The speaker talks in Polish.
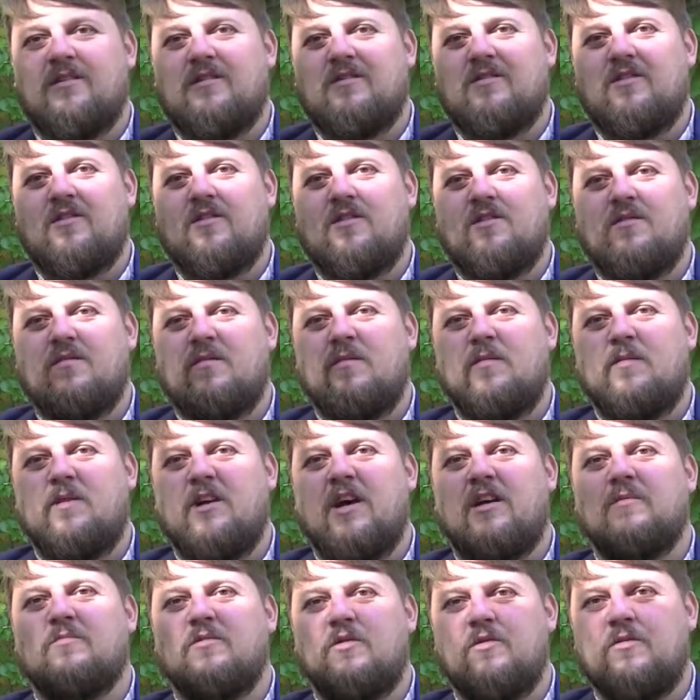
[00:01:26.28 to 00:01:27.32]
do
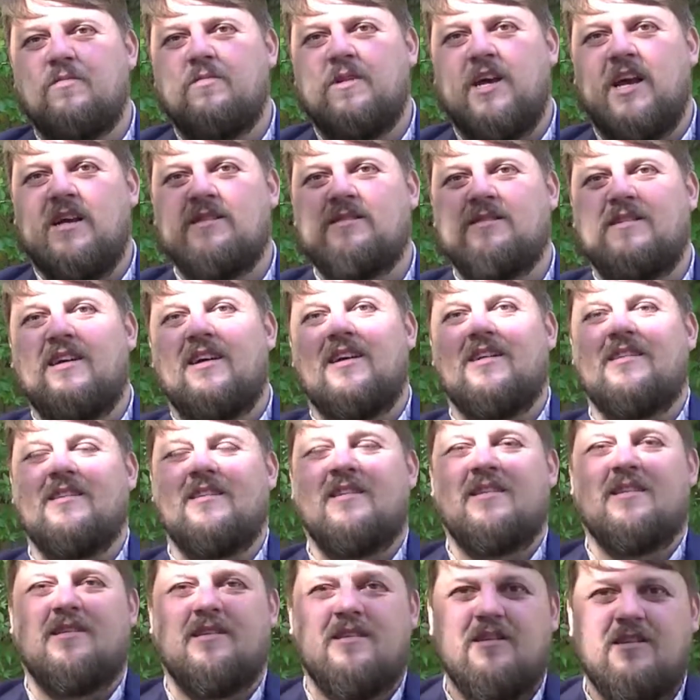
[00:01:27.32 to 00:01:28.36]
herbu miasta
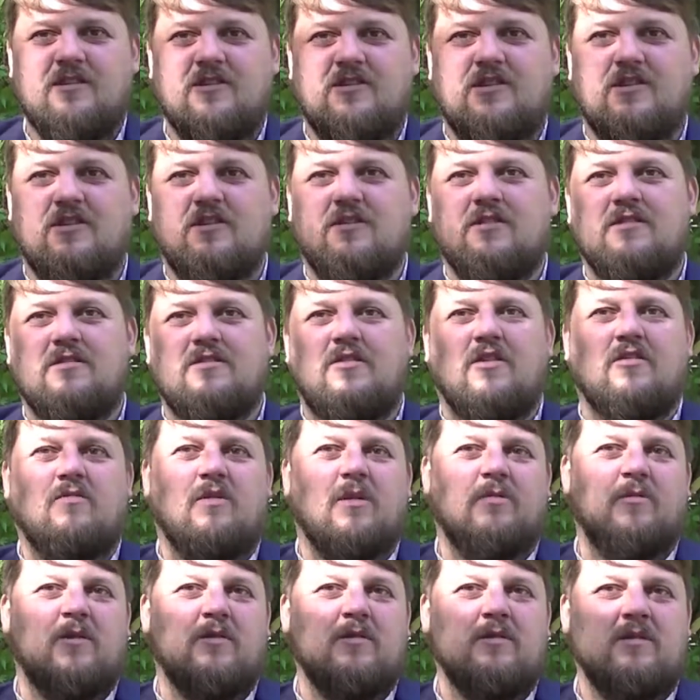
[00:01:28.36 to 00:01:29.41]
czy
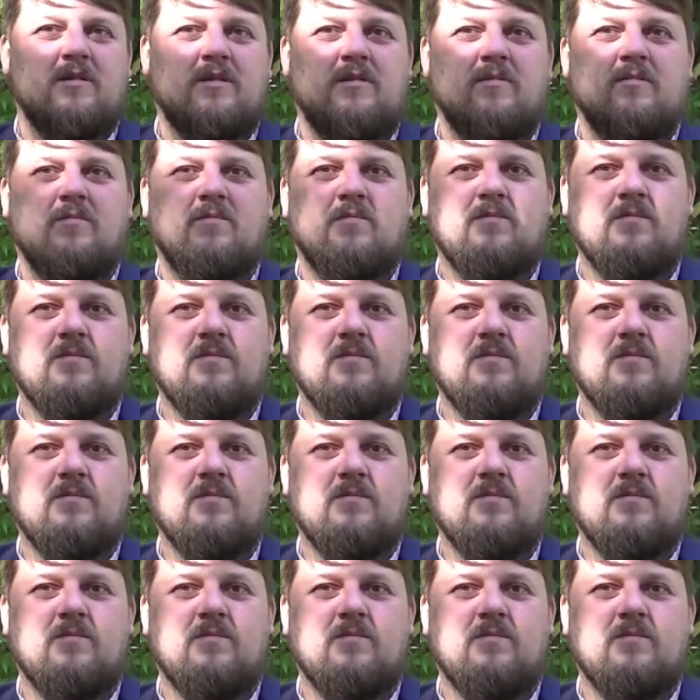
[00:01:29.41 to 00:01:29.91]
godła Polski.